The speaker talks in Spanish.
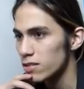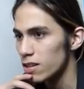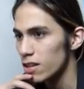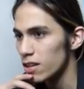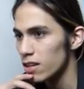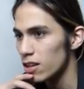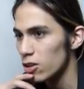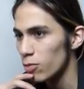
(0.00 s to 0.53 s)

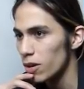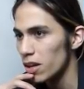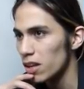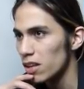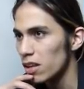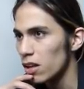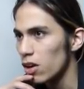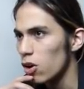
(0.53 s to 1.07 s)
sin que no me
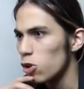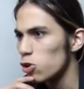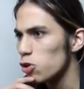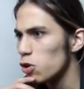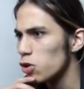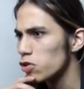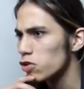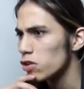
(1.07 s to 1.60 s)
grite? ¡Ay,
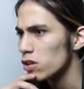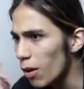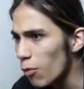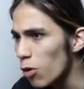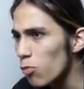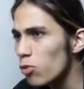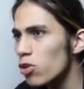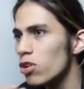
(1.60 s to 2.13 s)
Dios! Dios!
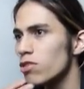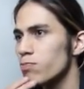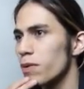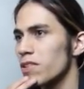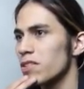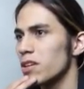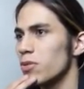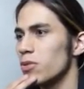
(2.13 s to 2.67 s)
Era muy, muy
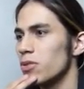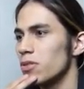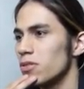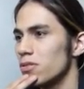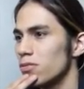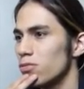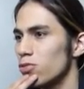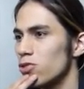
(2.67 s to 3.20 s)

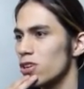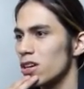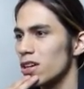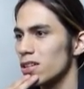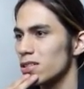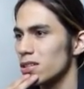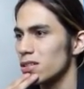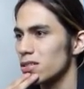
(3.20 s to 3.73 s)
compasivo. Muchas
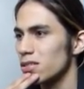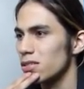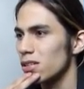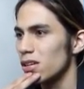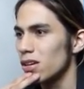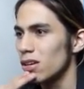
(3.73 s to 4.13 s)
gracias.